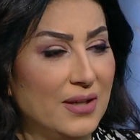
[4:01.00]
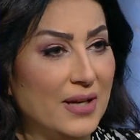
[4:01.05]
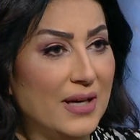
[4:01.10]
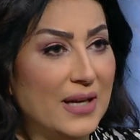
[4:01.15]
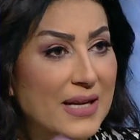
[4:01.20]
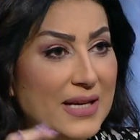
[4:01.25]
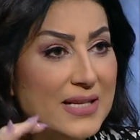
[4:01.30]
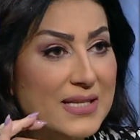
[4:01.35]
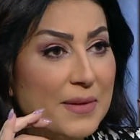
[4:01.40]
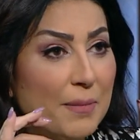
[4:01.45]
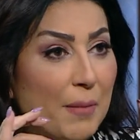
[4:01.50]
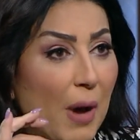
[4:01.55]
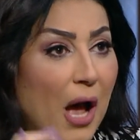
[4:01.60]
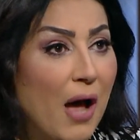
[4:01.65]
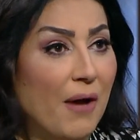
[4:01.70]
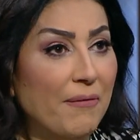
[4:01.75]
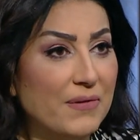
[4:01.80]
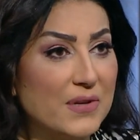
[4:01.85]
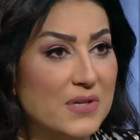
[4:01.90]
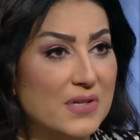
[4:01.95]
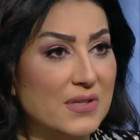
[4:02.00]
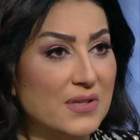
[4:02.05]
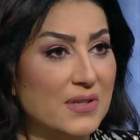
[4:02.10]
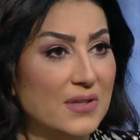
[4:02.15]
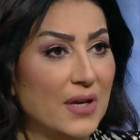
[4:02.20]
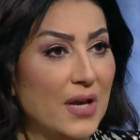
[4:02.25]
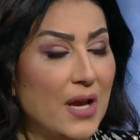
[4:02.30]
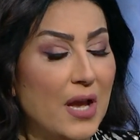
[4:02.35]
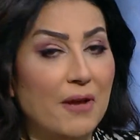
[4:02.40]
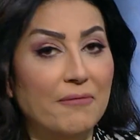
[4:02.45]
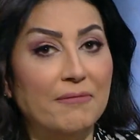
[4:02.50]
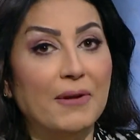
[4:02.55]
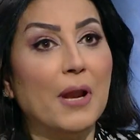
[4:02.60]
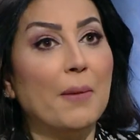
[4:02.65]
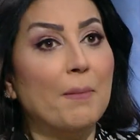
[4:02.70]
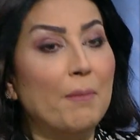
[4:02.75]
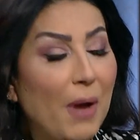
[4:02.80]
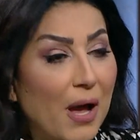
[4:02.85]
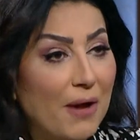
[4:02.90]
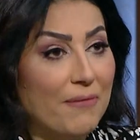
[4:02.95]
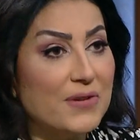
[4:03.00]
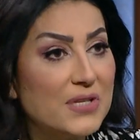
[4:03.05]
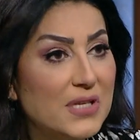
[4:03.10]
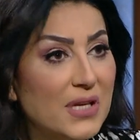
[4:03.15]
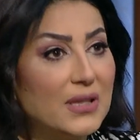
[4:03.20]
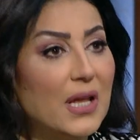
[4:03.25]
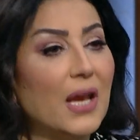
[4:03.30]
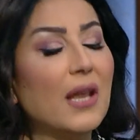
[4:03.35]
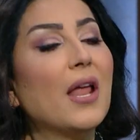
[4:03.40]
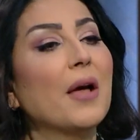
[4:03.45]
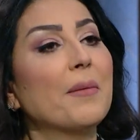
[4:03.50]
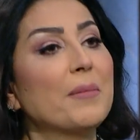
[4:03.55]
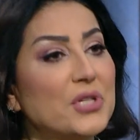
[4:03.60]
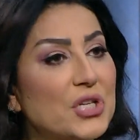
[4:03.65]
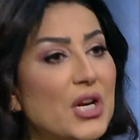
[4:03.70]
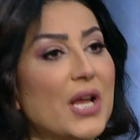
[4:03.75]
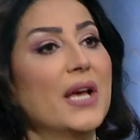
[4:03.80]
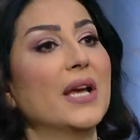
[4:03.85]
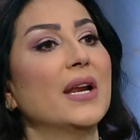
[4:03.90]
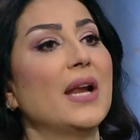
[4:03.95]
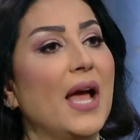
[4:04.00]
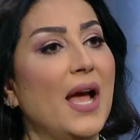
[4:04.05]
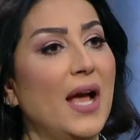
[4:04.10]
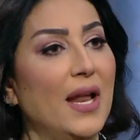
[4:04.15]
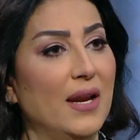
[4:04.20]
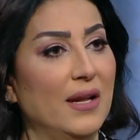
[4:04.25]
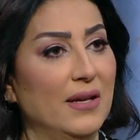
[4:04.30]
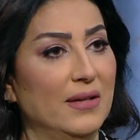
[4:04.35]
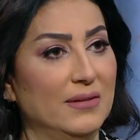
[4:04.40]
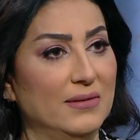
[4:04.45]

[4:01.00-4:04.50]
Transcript: لازم احفظ فلما احفظ اطلع مشاعر احلى